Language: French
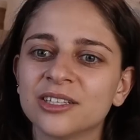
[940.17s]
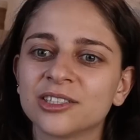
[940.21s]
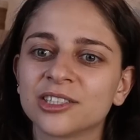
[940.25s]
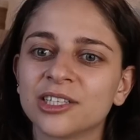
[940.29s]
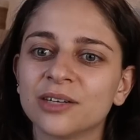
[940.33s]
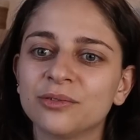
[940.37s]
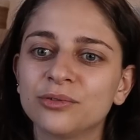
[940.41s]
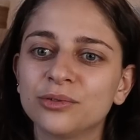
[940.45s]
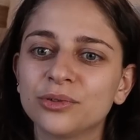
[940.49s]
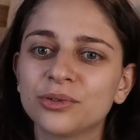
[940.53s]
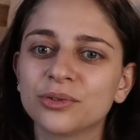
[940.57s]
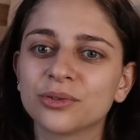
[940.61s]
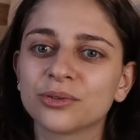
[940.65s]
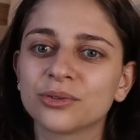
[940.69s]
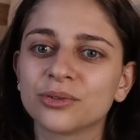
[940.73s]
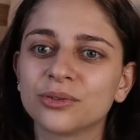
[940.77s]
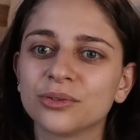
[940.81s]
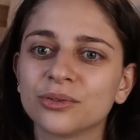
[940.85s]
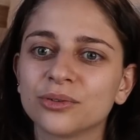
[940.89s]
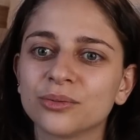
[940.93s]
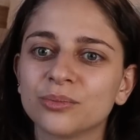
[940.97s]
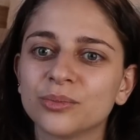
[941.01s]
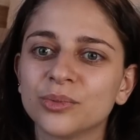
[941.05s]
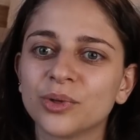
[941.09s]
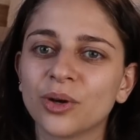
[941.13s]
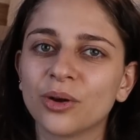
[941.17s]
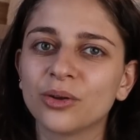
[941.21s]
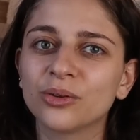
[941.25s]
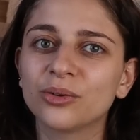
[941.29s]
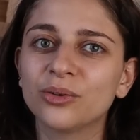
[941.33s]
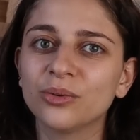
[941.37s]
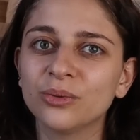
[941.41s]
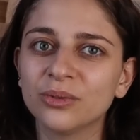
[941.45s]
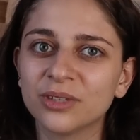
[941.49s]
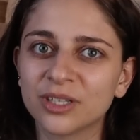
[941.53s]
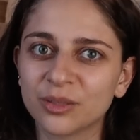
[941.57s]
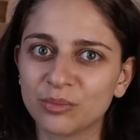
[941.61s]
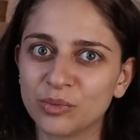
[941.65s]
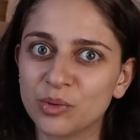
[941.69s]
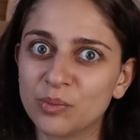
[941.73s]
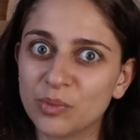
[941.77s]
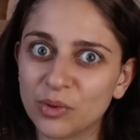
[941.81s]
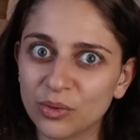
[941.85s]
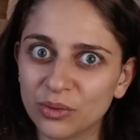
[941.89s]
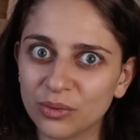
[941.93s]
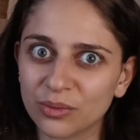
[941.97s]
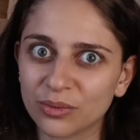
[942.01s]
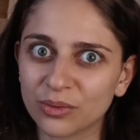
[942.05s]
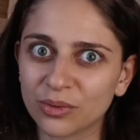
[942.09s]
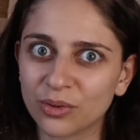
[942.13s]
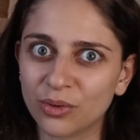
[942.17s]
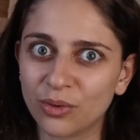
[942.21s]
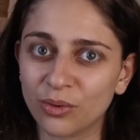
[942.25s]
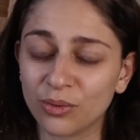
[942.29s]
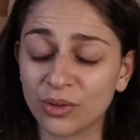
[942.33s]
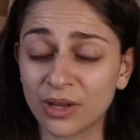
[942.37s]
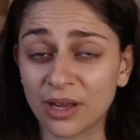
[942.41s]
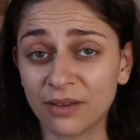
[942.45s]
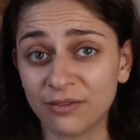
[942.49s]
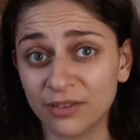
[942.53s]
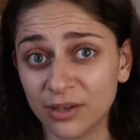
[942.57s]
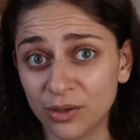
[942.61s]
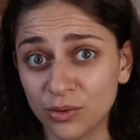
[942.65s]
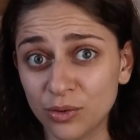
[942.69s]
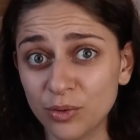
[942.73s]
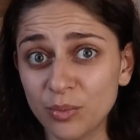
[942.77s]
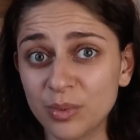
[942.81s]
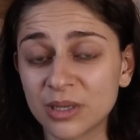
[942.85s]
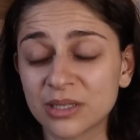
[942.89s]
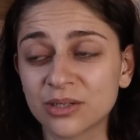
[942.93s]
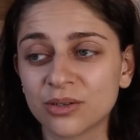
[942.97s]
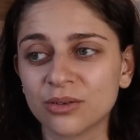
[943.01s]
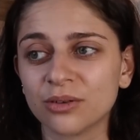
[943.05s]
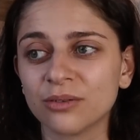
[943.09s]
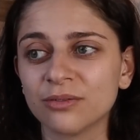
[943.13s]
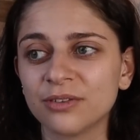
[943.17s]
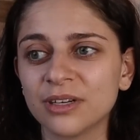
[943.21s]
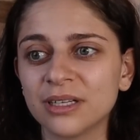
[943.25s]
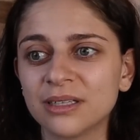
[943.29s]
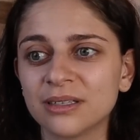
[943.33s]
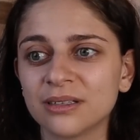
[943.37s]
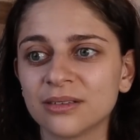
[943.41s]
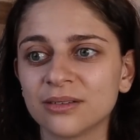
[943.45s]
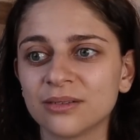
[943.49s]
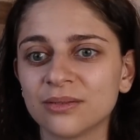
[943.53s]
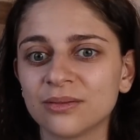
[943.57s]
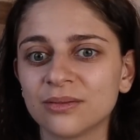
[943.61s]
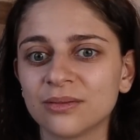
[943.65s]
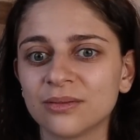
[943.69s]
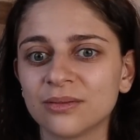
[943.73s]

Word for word: j'avoue que de me rendre compte des moments qu'on a vécu parce qu'en fait